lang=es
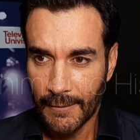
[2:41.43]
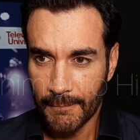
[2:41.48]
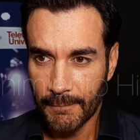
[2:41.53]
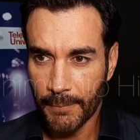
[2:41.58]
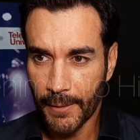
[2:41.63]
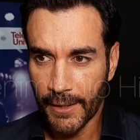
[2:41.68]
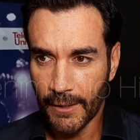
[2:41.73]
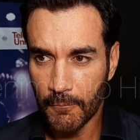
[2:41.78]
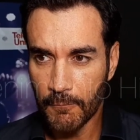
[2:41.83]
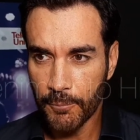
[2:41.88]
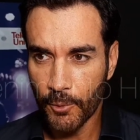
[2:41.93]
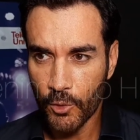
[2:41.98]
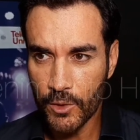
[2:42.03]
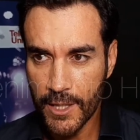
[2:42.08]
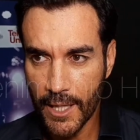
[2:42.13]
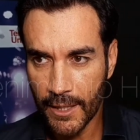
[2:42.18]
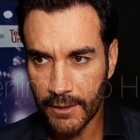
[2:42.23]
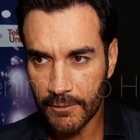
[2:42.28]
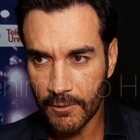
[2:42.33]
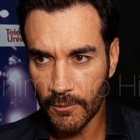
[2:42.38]
Para un
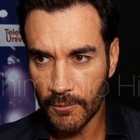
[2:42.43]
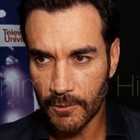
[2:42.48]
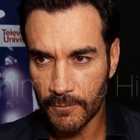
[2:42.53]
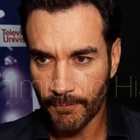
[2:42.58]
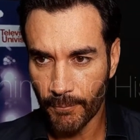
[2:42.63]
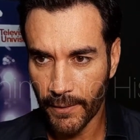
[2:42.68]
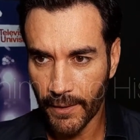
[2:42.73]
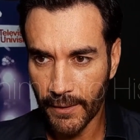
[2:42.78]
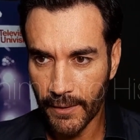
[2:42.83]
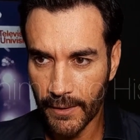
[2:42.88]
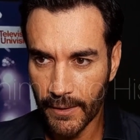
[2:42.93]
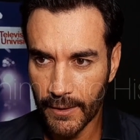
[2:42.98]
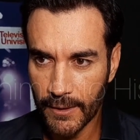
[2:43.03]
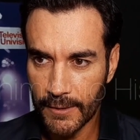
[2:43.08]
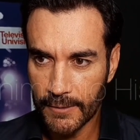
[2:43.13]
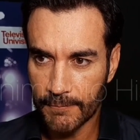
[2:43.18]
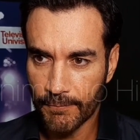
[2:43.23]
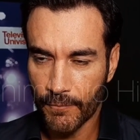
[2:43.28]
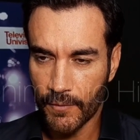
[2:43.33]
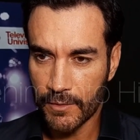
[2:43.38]
proyecto
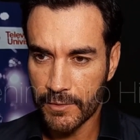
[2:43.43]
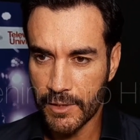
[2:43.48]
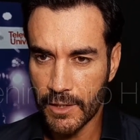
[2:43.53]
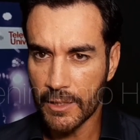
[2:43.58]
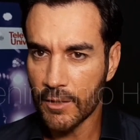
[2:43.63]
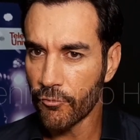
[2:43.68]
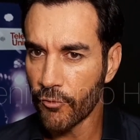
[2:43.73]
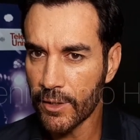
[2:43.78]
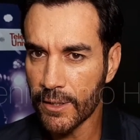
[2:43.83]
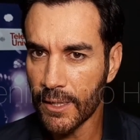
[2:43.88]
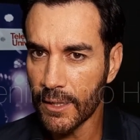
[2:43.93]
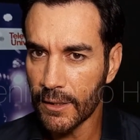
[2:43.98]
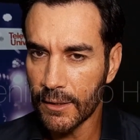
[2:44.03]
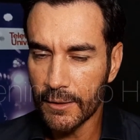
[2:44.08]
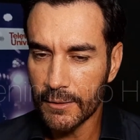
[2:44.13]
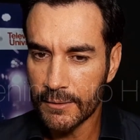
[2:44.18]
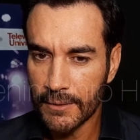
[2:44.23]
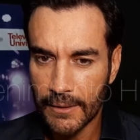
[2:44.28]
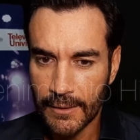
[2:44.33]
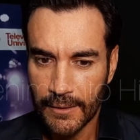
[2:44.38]
significa